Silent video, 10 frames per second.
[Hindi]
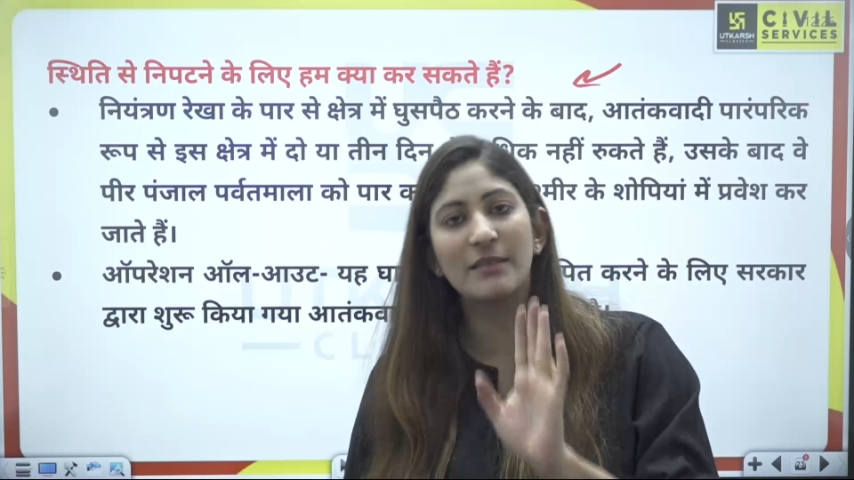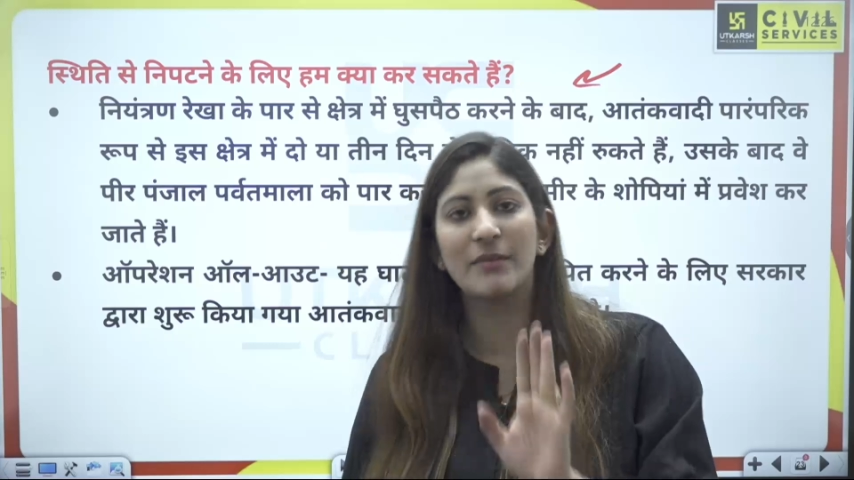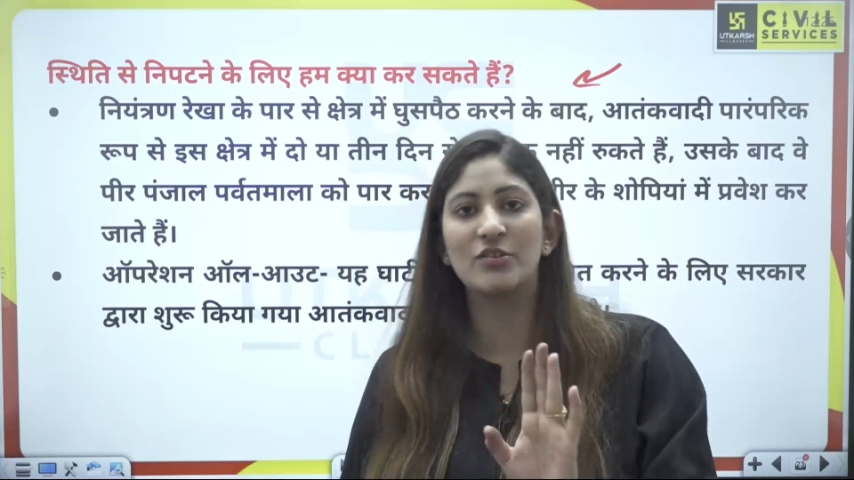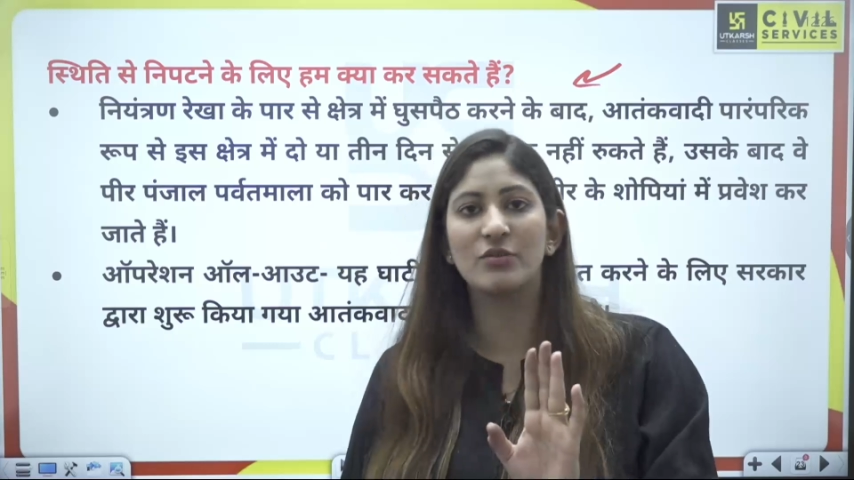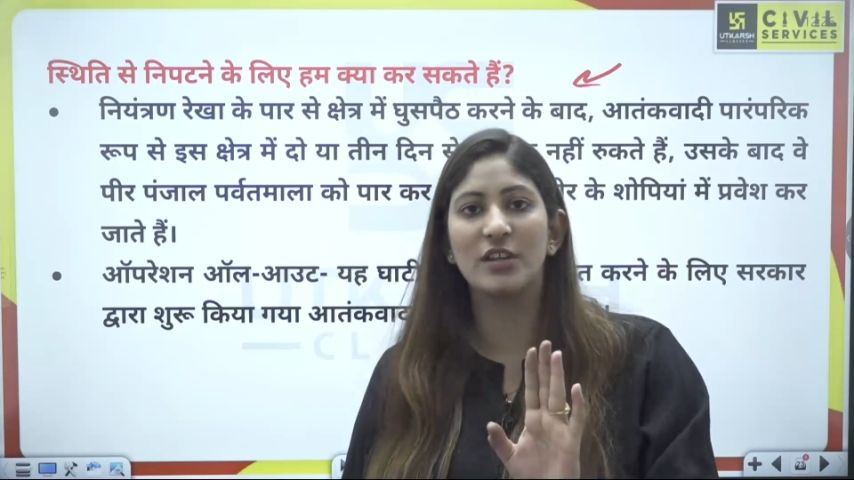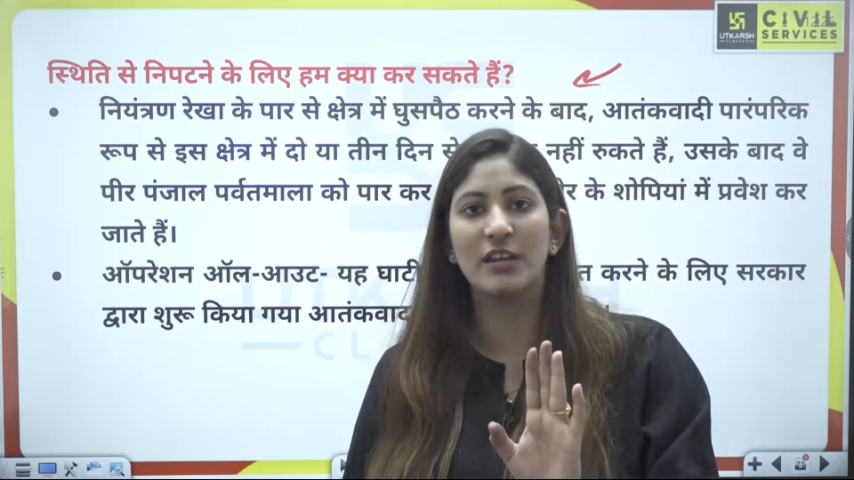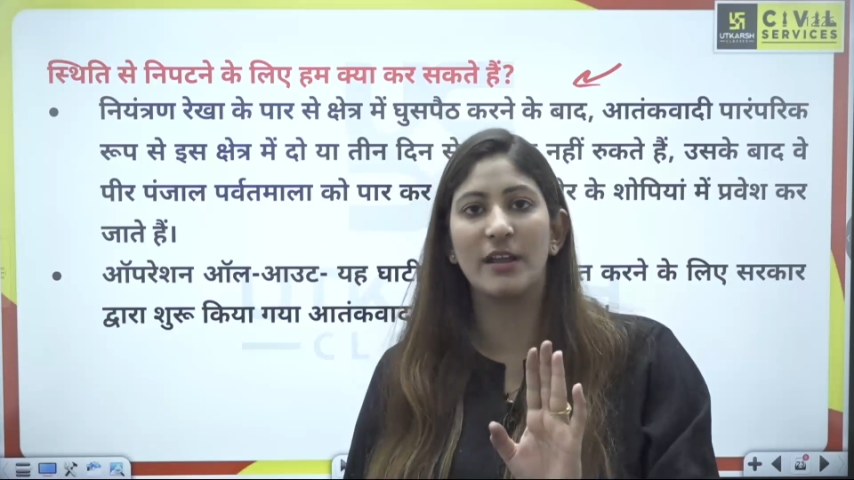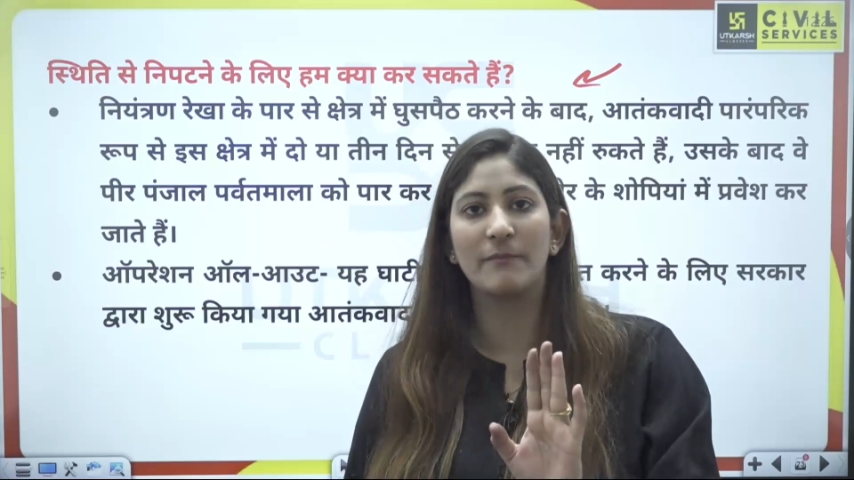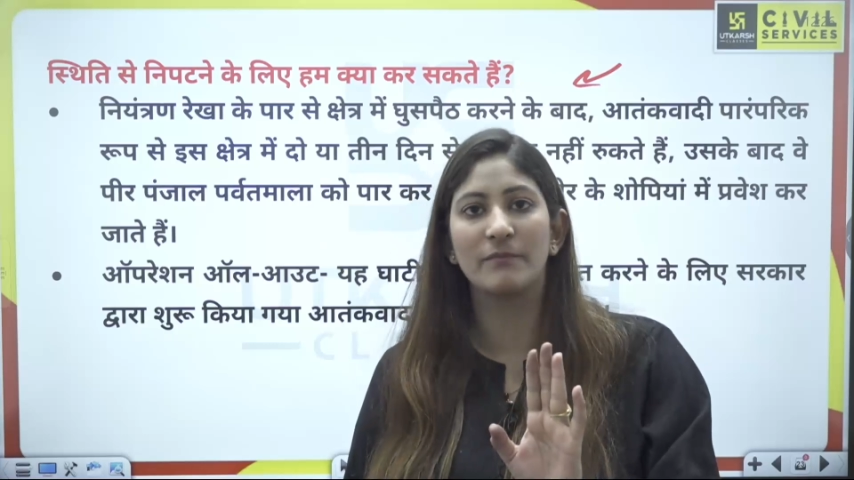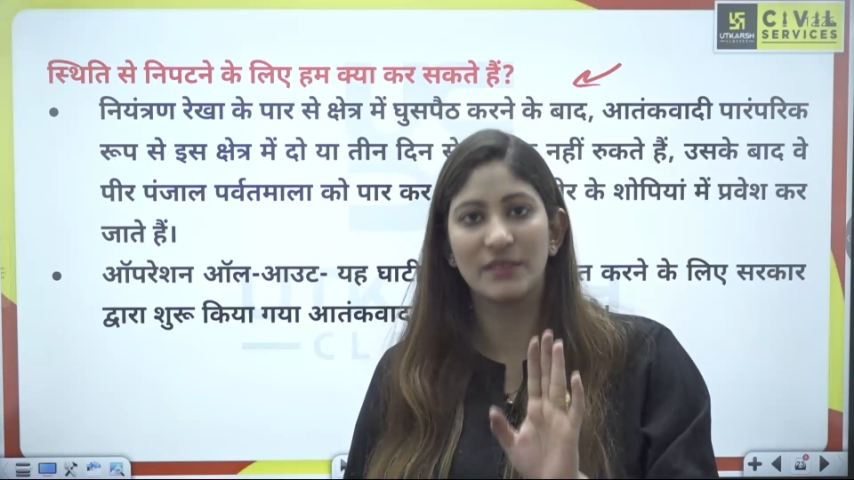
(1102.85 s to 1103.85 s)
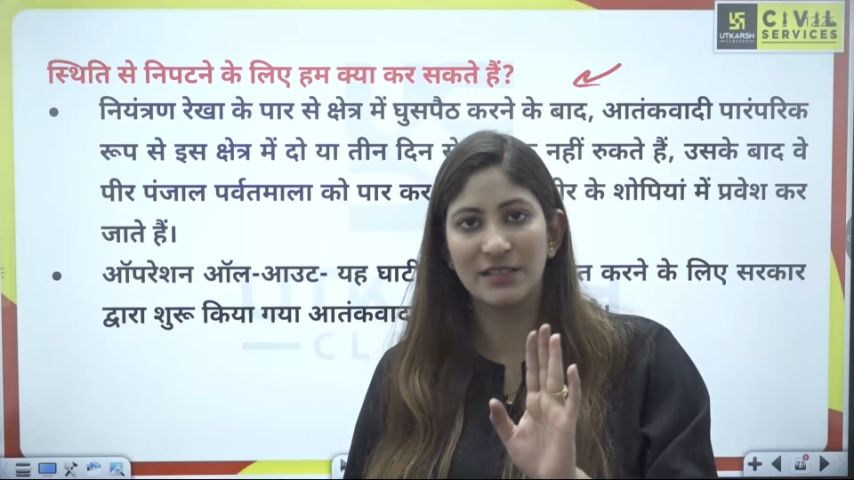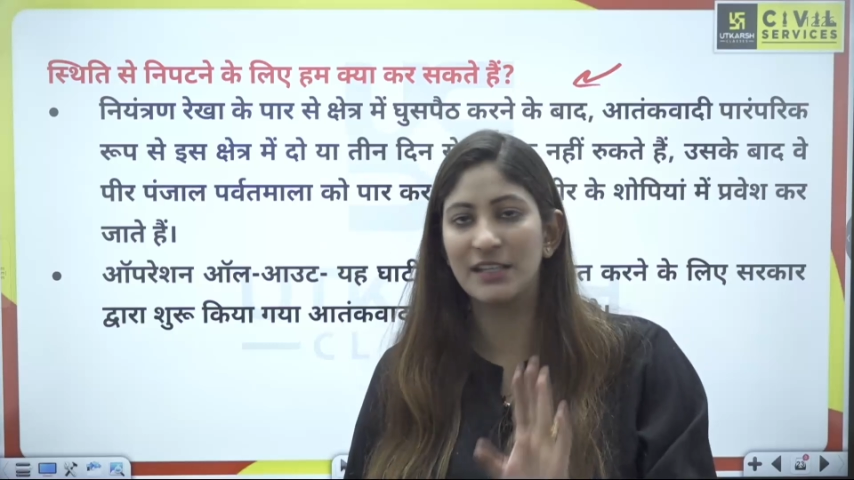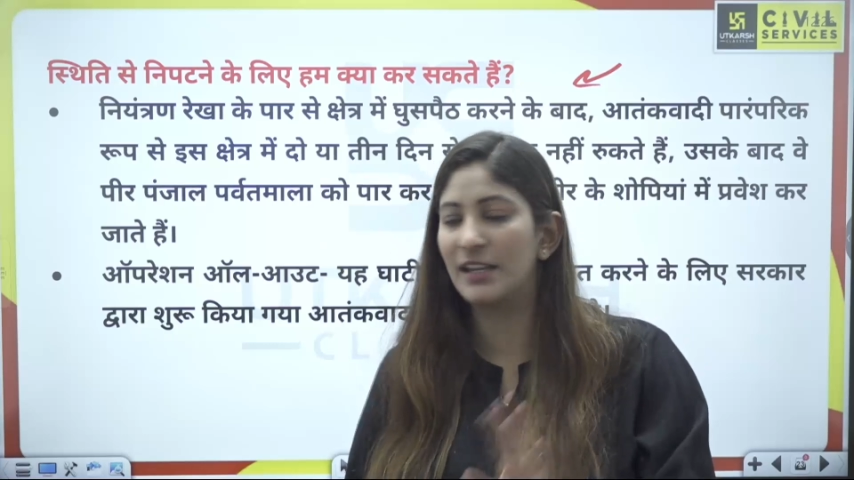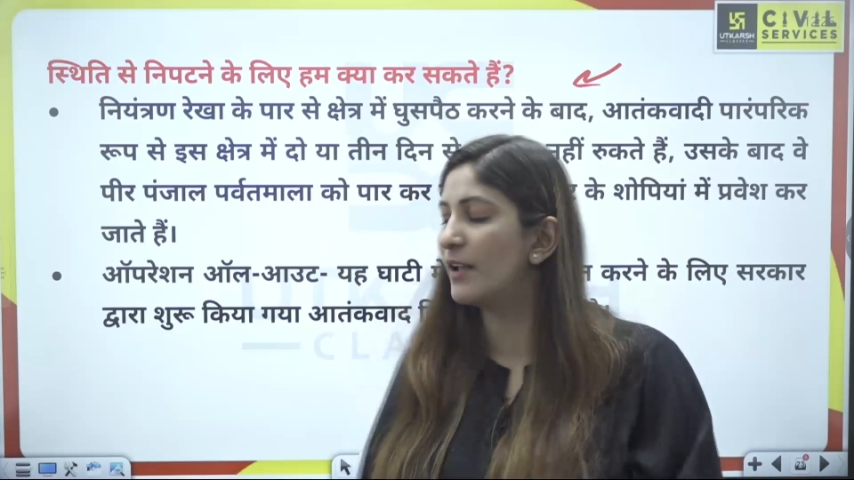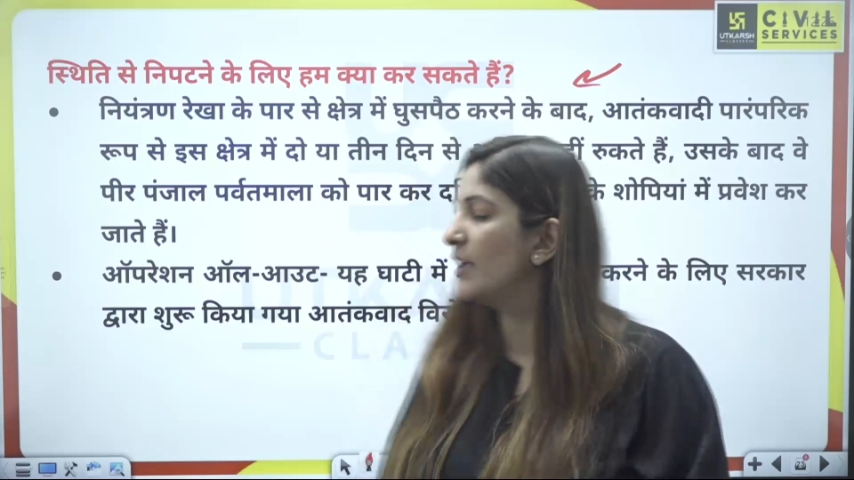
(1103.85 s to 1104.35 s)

समझ चुकी है ठीक है